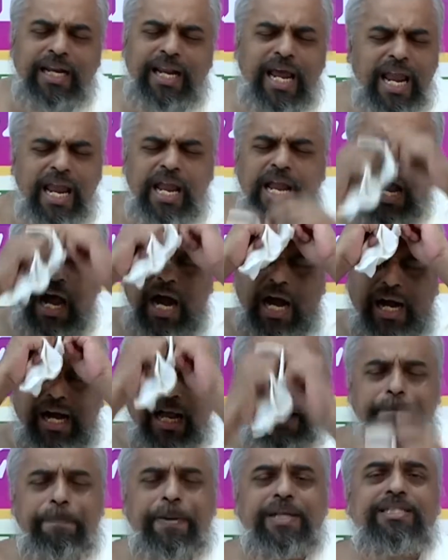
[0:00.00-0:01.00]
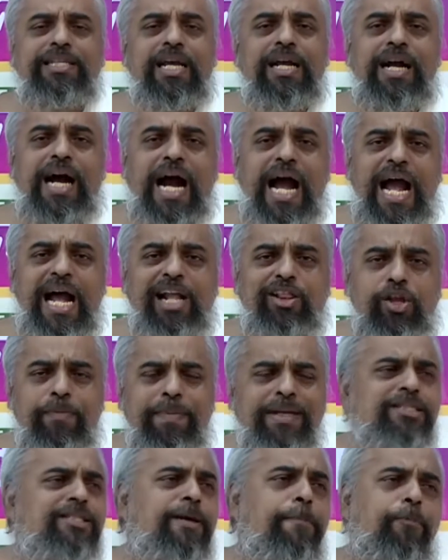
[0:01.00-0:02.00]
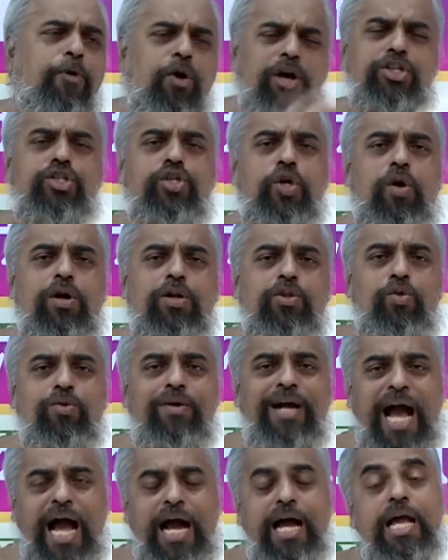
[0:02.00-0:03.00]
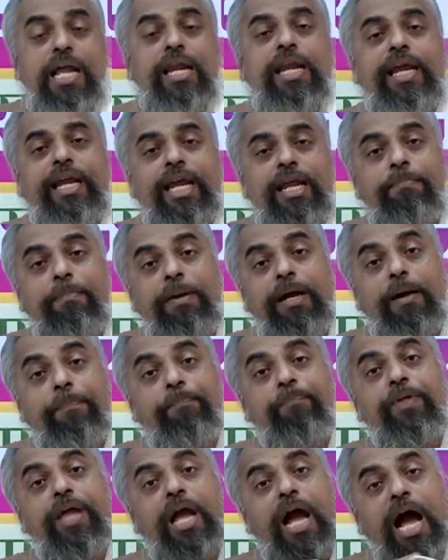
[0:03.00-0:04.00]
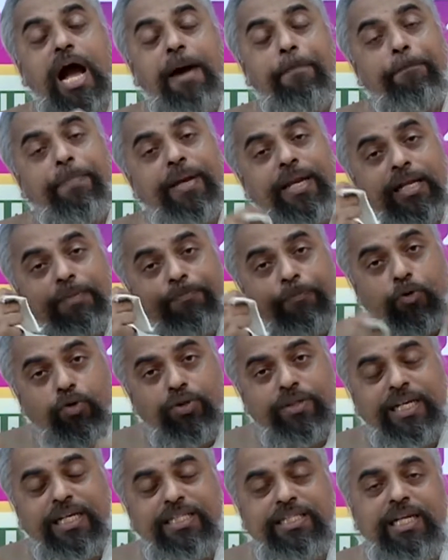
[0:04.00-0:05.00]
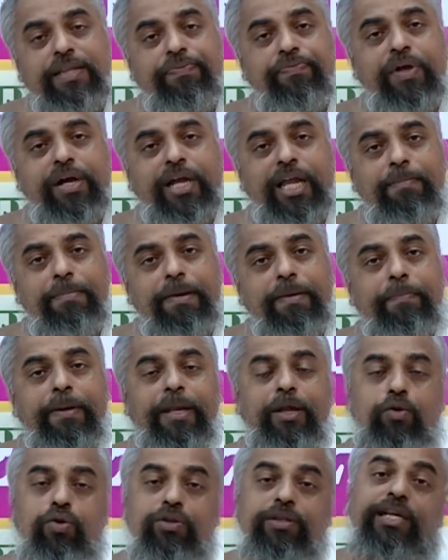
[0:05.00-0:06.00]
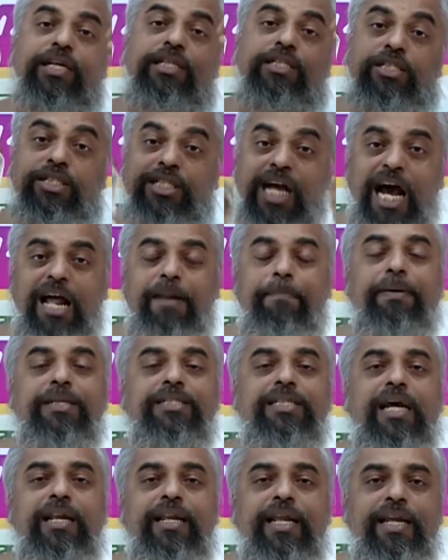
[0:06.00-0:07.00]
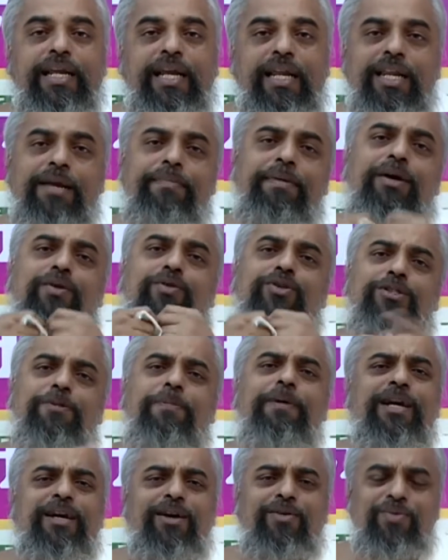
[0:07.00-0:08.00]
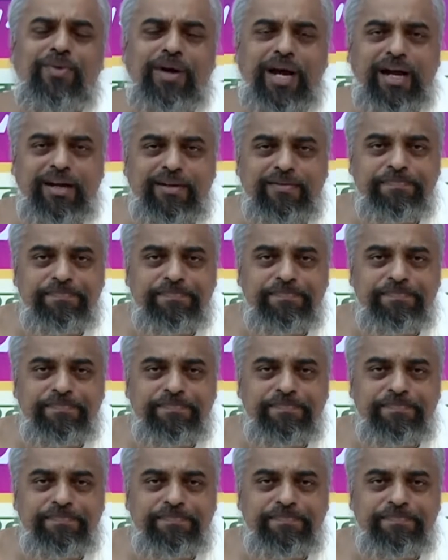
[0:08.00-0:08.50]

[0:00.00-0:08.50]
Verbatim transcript: नहीं अगर प्रसंग आया तो मैं सब कुछ छोड़ दूंगा लेकिन मैं अपनी आप मेरी खुद की जिंदगी में मेरी खुद की जान बचाने के लिए मैं कुछ भी करूंगा